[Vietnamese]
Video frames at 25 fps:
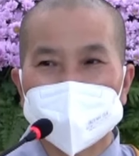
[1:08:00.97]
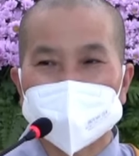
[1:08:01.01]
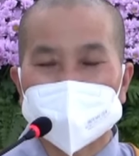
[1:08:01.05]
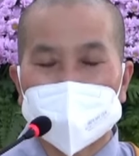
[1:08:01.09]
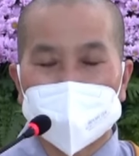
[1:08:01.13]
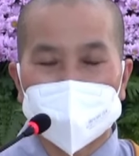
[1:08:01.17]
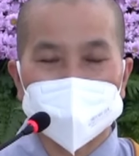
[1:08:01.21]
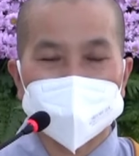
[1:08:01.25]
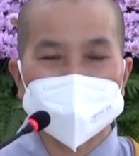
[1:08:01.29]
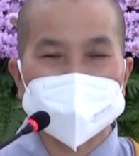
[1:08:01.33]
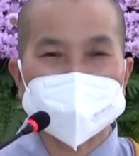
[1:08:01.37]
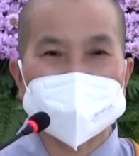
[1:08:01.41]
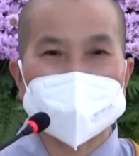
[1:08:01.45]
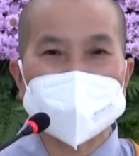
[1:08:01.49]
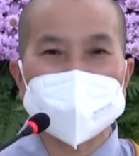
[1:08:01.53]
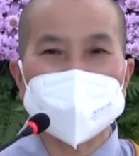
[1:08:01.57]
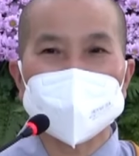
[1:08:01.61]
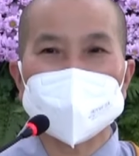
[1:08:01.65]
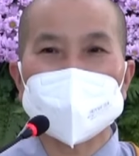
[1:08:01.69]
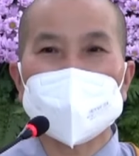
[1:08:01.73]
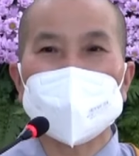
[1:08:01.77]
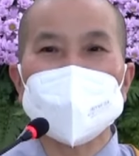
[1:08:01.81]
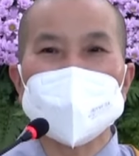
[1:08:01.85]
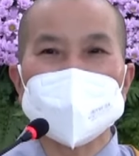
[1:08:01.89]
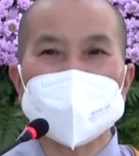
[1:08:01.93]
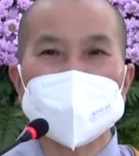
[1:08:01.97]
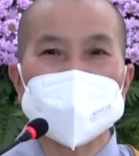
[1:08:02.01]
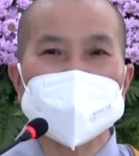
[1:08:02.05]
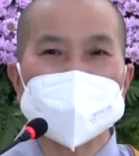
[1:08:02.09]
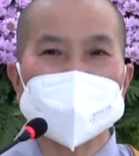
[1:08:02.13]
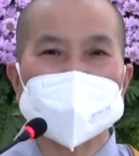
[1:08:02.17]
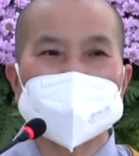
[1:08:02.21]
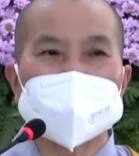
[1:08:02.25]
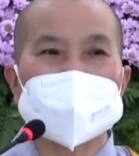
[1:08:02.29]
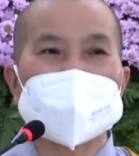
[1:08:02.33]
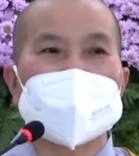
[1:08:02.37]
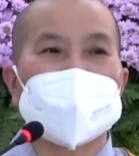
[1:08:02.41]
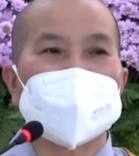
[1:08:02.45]
Thậm chí nói ít
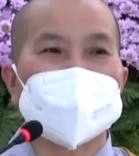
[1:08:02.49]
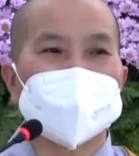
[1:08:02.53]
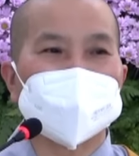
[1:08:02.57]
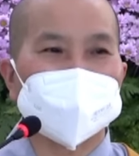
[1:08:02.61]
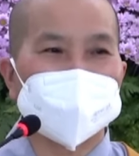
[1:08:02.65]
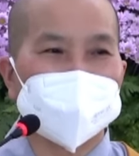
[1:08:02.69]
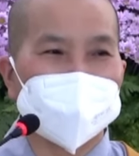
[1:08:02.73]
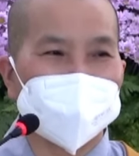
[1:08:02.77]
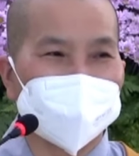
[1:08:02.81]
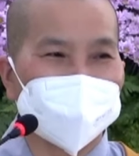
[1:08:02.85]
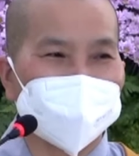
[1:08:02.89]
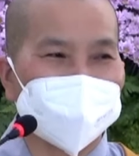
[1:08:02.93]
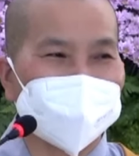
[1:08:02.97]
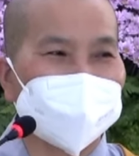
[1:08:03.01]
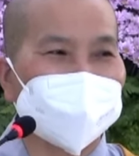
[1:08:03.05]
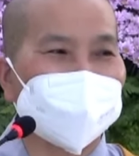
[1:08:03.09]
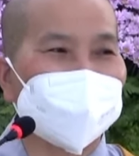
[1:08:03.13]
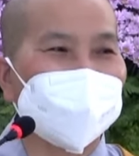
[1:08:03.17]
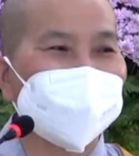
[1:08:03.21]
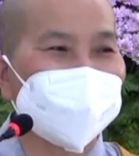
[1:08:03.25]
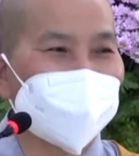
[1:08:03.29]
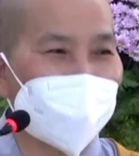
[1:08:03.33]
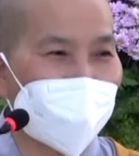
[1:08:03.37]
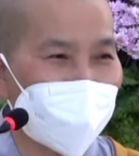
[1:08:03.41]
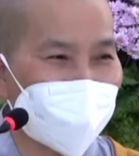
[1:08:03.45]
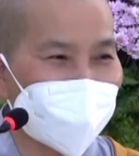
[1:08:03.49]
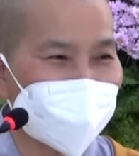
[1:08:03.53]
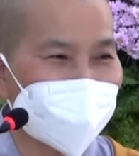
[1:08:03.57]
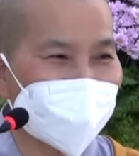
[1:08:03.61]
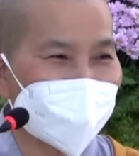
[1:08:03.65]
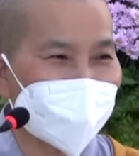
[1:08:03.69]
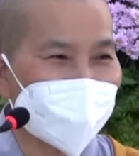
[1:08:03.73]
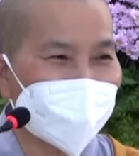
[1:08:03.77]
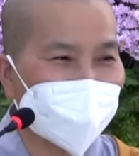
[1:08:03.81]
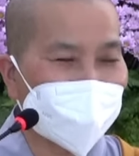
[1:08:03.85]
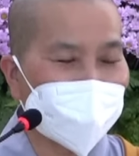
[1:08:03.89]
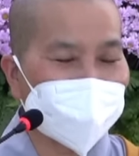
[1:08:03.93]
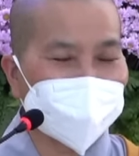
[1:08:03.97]
làm nhiều thì nó tốt,
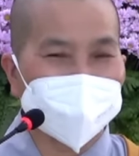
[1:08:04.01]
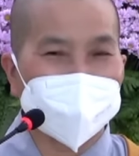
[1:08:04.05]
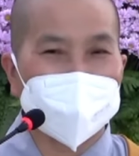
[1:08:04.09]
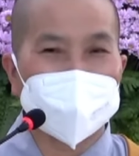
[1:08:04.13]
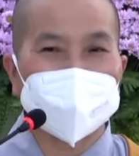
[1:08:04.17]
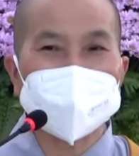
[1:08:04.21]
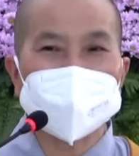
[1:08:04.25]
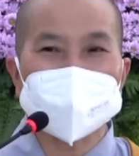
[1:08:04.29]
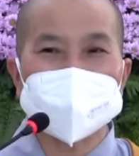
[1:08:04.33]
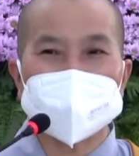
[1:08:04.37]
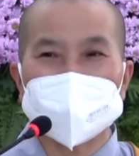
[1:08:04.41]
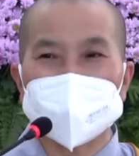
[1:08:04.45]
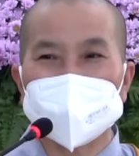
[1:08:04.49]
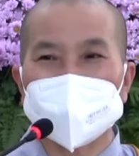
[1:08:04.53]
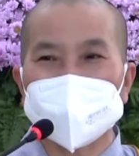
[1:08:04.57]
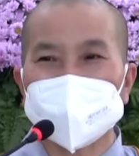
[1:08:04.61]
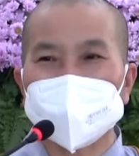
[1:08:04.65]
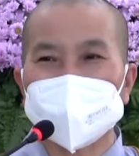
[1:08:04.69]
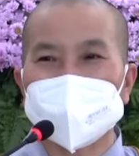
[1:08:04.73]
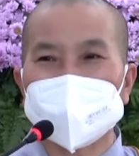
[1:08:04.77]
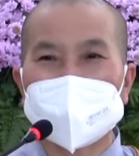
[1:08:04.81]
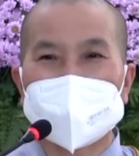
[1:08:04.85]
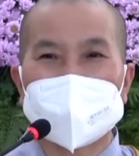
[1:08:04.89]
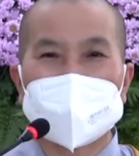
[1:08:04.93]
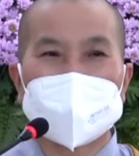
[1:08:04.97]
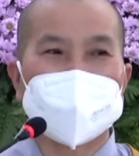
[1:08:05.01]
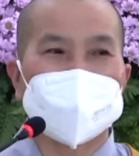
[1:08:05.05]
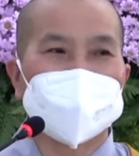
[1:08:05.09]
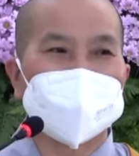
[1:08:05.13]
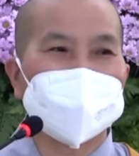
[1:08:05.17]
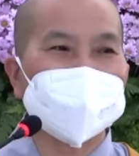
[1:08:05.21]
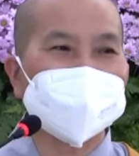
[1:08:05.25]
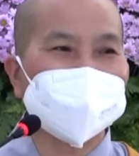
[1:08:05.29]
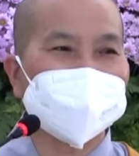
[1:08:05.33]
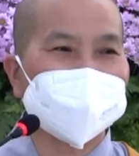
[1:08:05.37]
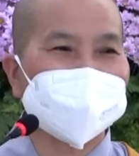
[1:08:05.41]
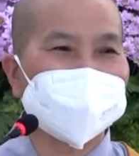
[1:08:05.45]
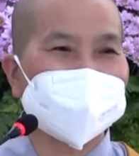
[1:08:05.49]
còn nói nhiều mà làm
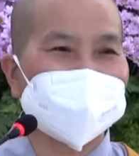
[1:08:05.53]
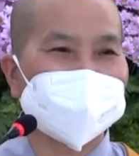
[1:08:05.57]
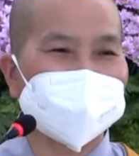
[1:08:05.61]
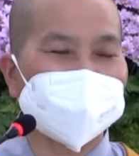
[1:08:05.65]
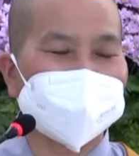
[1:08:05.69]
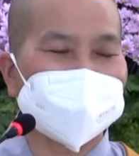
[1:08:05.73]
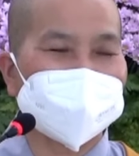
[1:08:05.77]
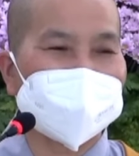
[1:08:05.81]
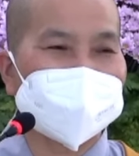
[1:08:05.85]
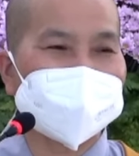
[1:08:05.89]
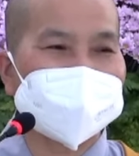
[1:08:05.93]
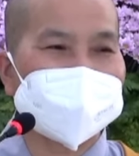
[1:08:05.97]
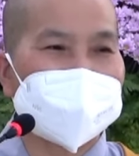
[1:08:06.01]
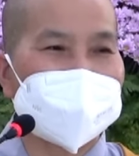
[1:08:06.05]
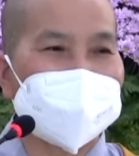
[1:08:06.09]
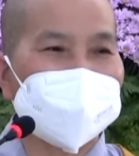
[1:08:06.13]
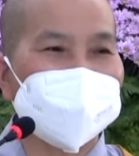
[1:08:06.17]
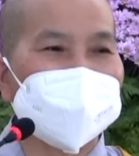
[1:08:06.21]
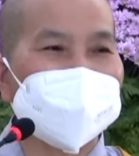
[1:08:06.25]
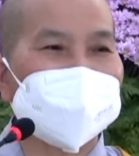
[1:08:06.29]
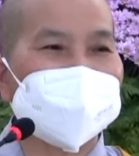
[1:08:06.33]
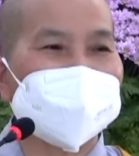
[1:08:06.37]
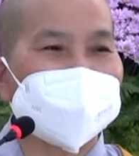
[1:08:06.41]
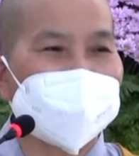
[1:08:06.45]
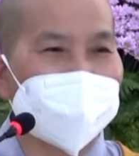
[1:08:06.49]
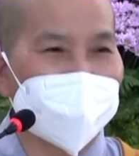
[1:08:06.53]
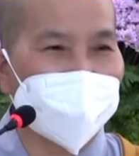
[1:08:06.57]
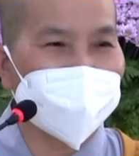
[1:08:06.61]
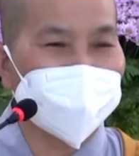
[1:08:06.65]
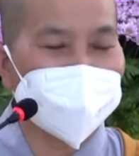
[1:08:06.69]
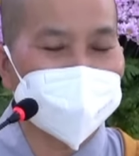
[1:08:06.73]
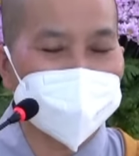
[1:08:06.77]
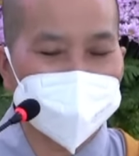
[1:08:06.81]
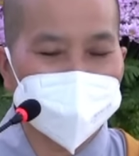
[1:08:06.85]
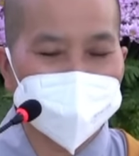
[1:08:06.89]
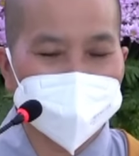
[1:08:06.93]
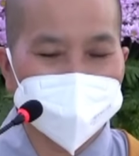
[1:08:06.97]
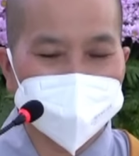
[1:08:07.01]
ít thì người ta chê mình
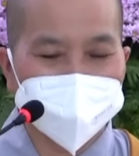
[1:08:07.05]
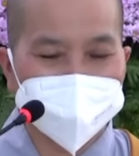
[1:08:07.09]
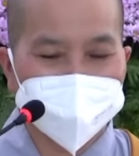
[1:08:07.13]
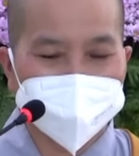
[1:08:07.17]
dở lắm.